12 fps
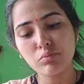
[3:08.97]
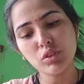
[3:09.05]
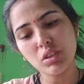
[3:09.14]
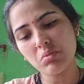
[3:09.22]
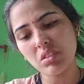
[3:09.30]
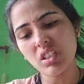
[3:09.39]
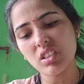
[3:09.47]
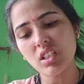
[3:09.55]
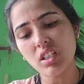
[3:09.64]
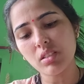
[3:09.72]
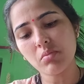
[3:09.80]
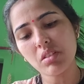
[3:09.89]
मुझे भी नहीं
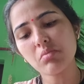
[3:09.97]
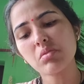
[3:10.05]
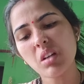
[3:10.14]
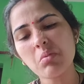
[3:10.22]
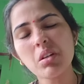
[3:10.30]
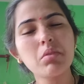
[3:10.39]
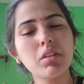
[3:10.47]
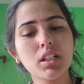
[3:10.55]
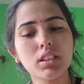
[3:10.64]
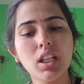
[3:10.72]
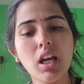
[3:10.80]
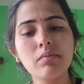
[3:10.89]
अच्छा लगता मतलब कभी कभी
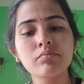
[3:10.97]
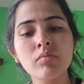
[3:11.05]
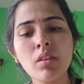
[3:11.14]
लगता है